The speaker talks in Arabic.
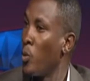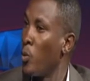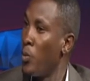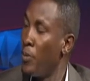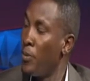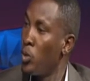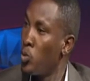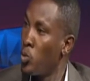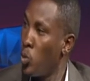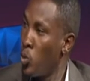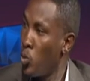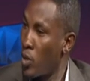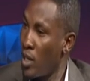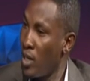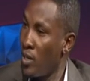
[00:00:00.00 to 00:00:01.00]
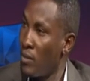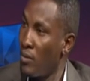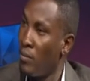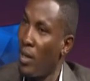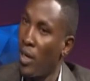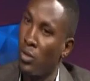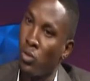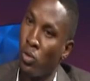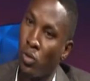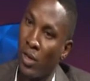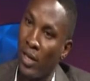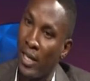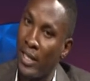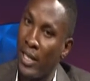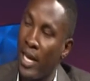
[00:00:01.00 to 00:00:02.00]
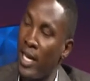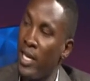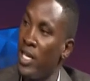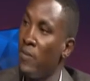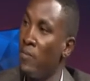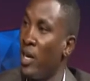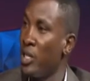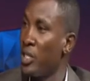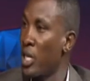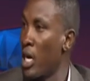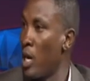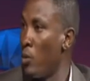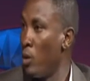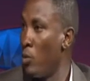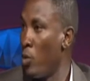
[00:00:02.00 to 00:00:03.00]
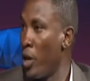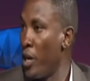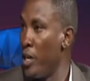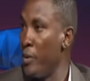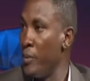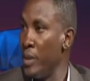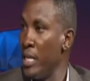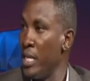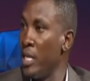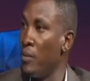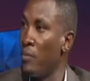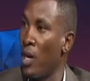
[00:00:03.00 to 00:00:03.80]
بدا ظهورها مع ظهور النتائج مع شكاوى المعلمين